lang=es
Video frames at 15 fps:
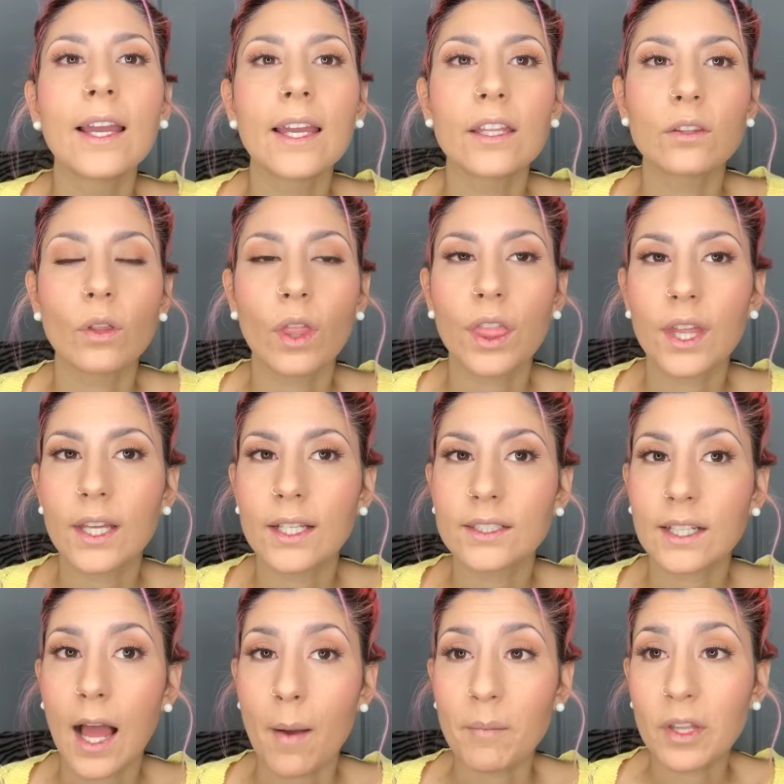
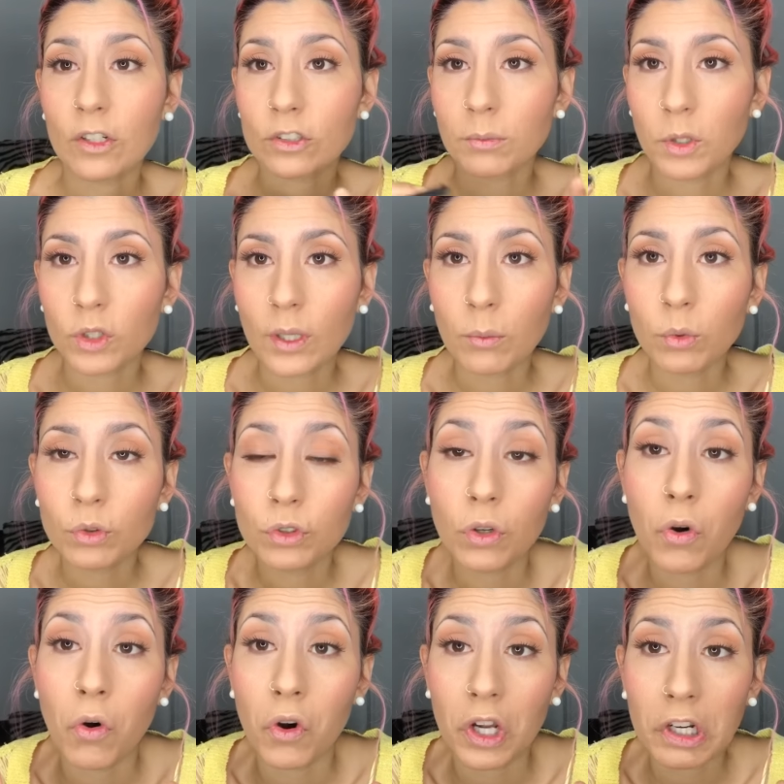Entonces a mí no se me nota
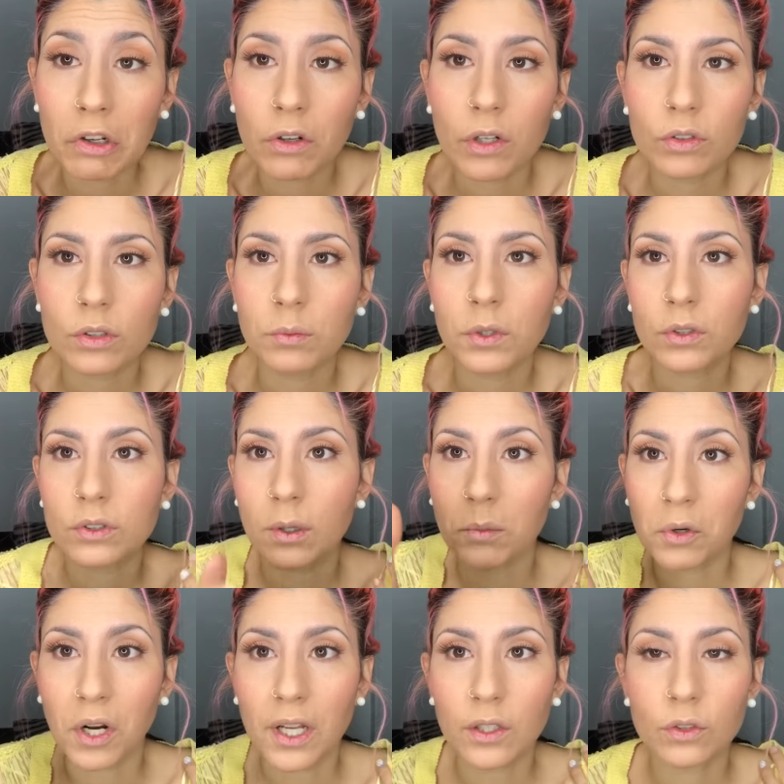mucho o creo que no se me nota,
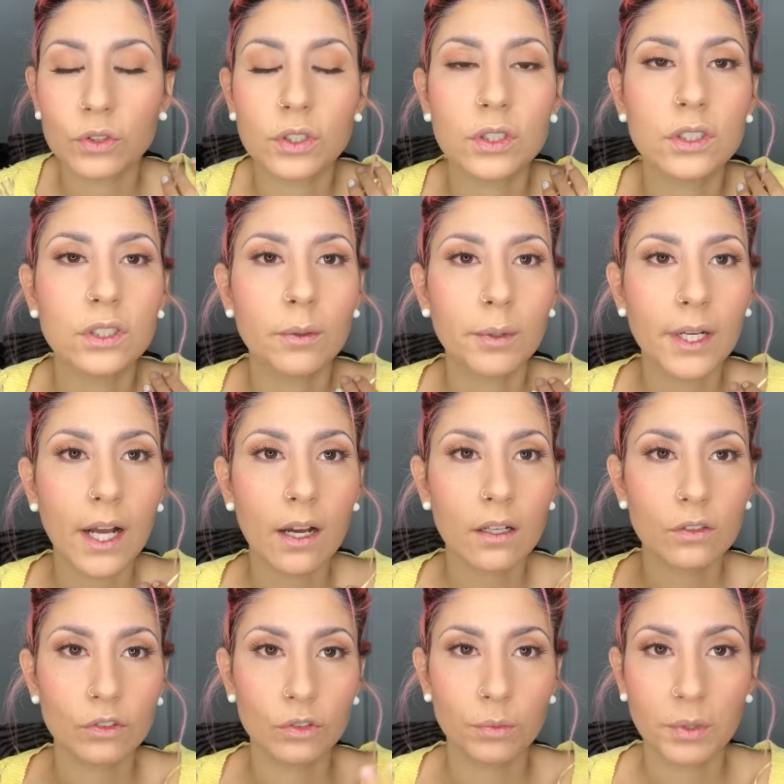por ahí no sé si se verá,
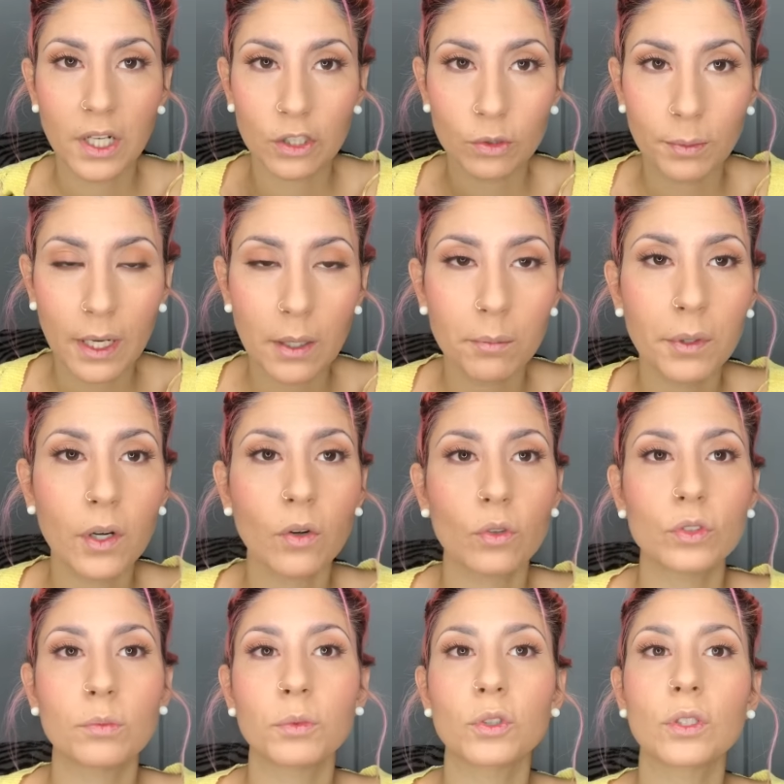yo mirándome al espejo
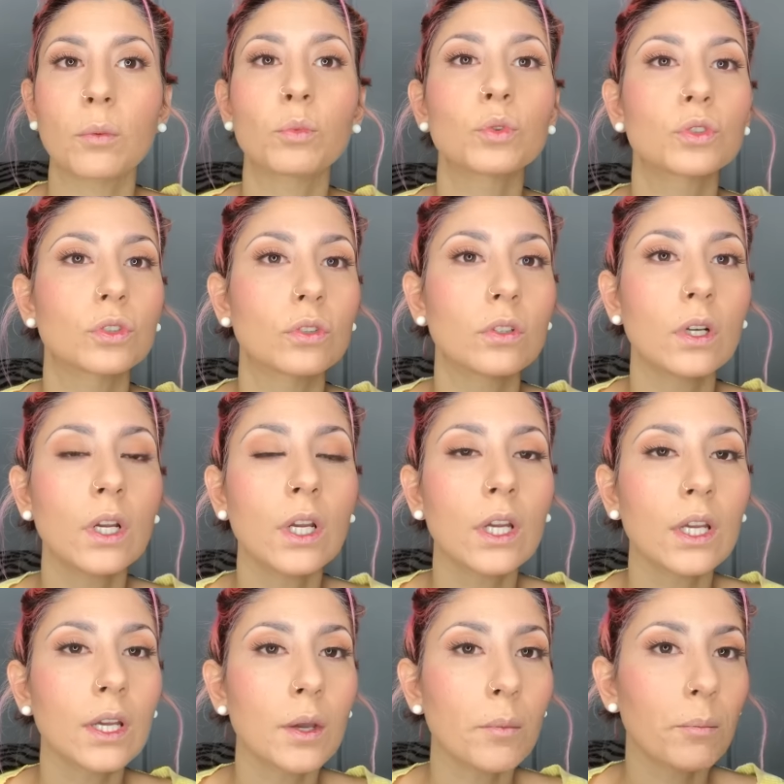no se me nota mucho
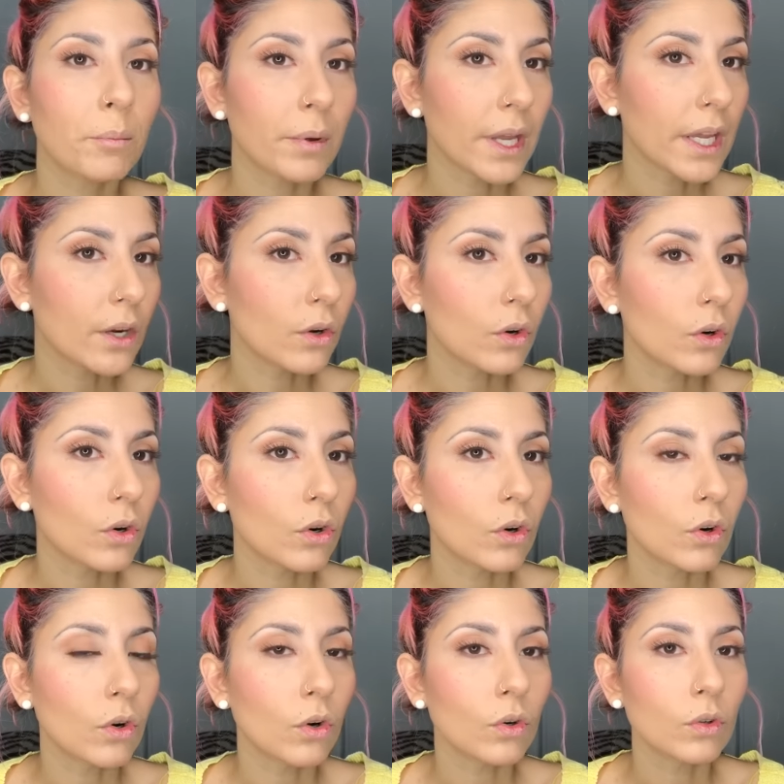
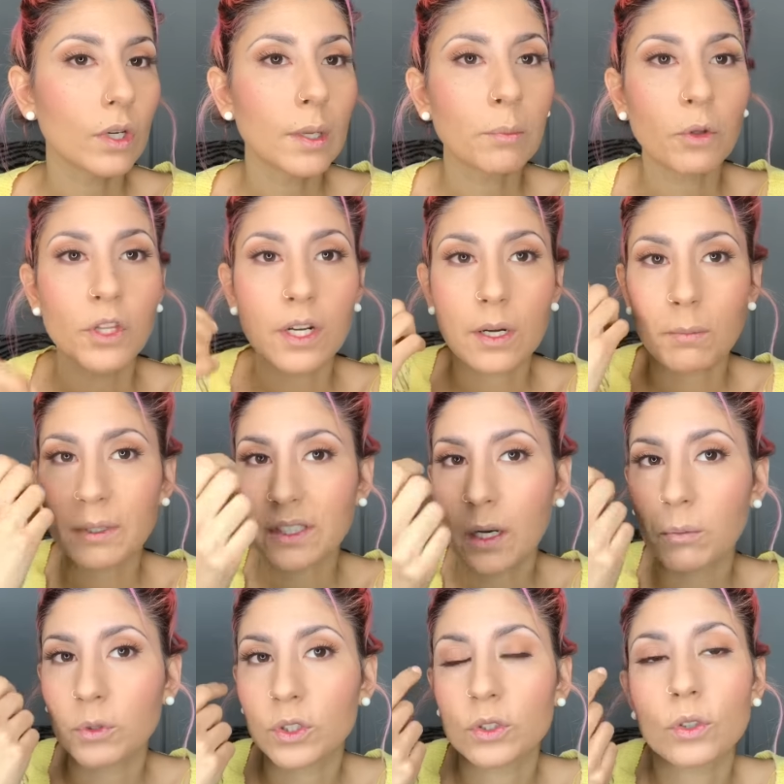pero le podéis
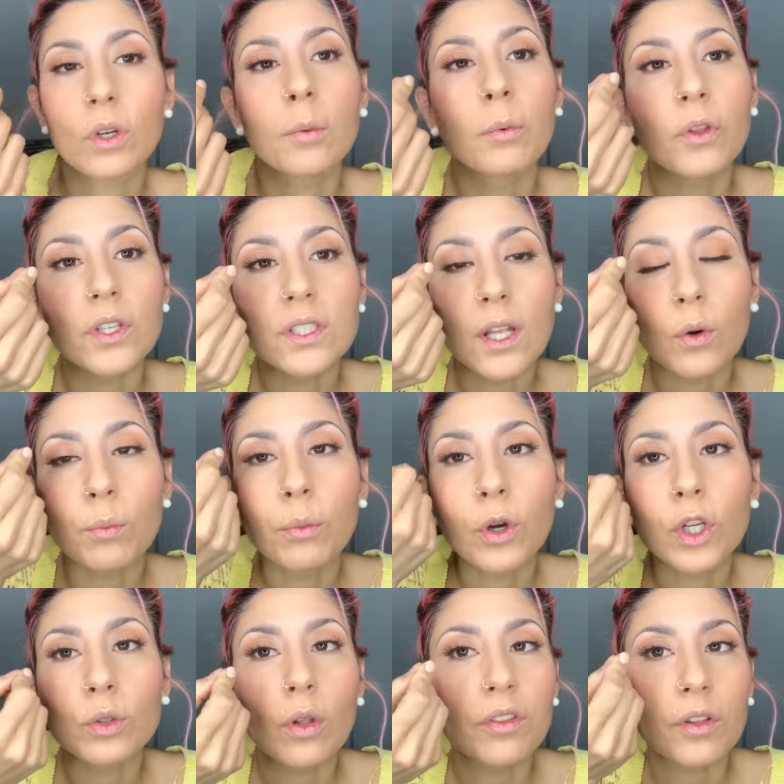repasar, pues eso, le podéis dar un
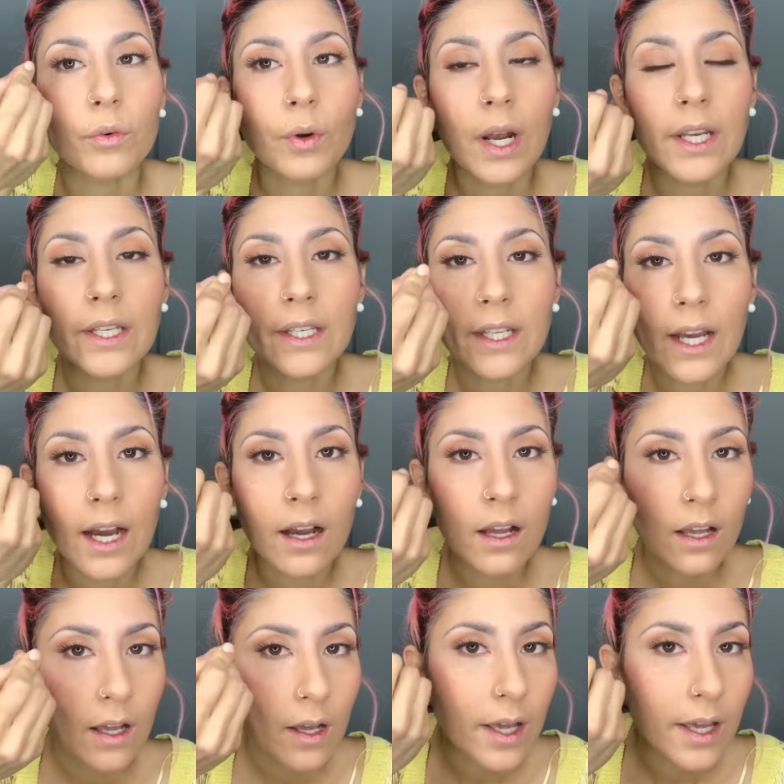poquito, hacer una línea
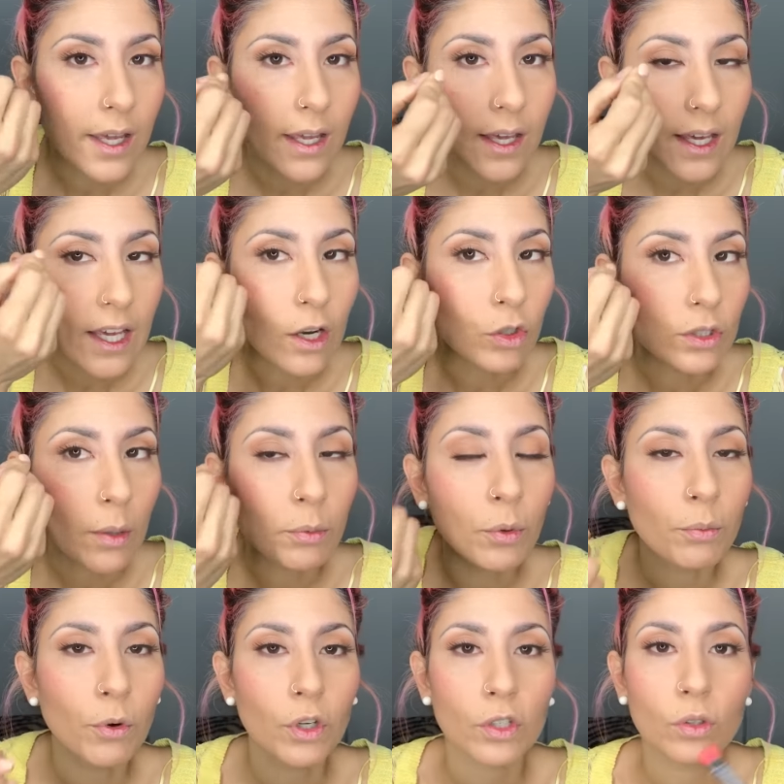eh, que lo tape
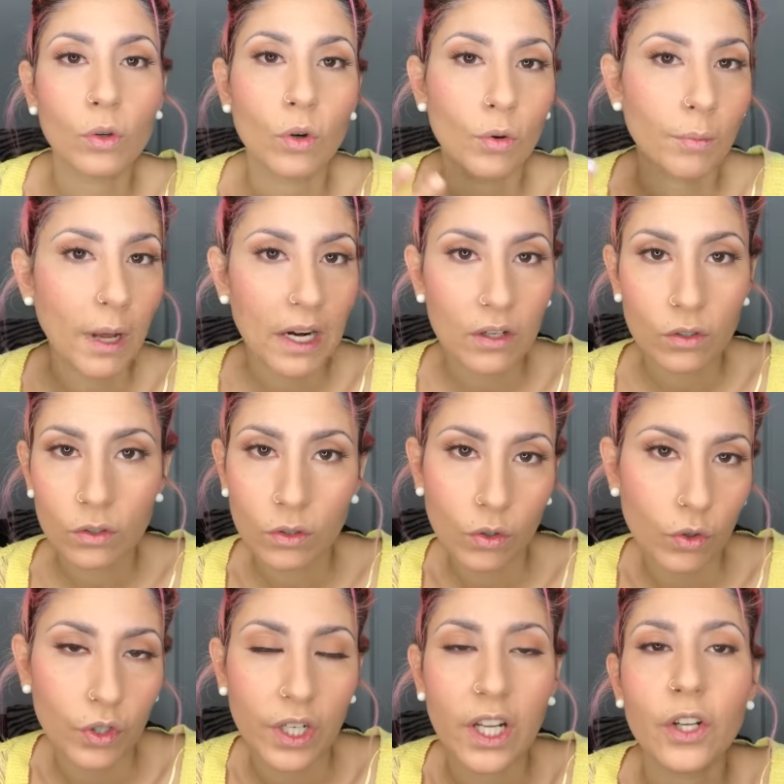un poquito con marrón o
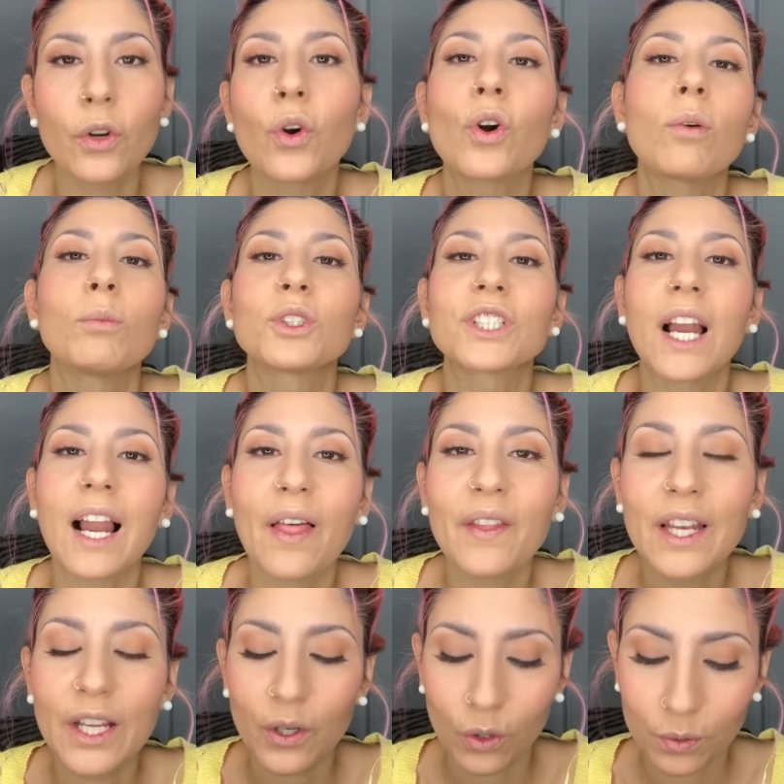con negro, como salga
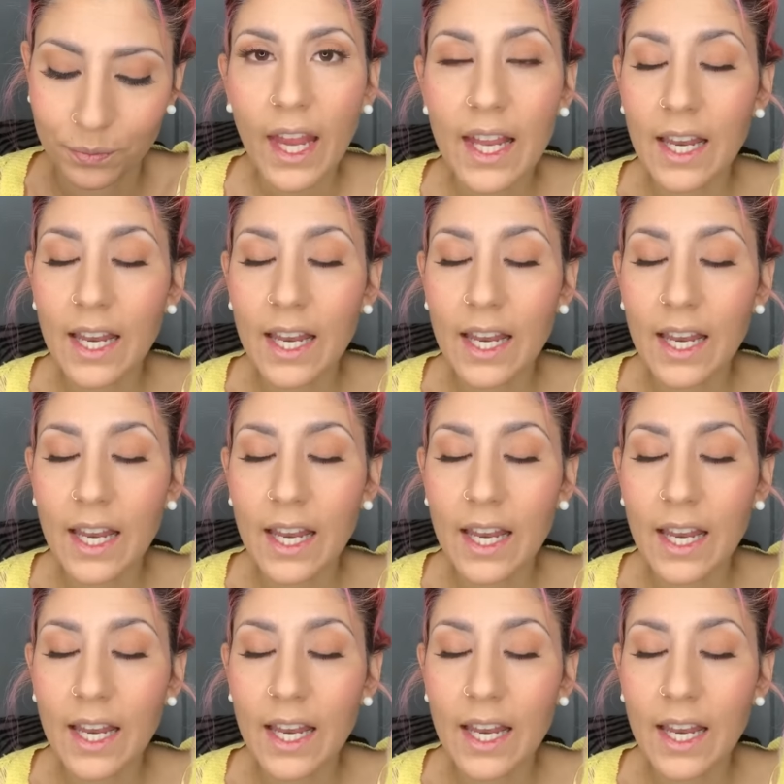del higo.